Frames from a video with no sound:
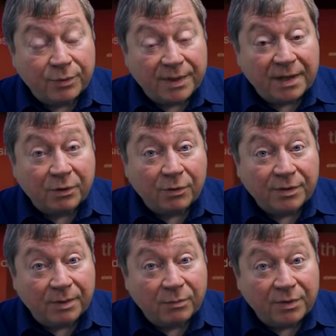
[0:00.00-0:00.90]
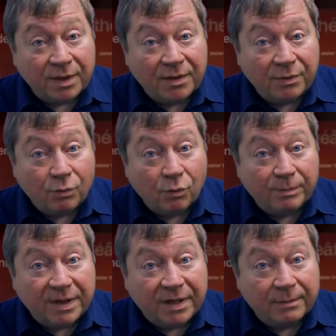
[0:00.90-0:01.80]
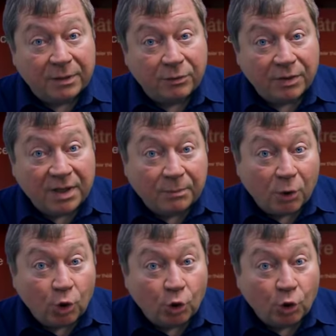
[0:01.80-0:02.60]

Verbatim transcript: d'être entièrement dédié aux compagnies amateurs qui manquent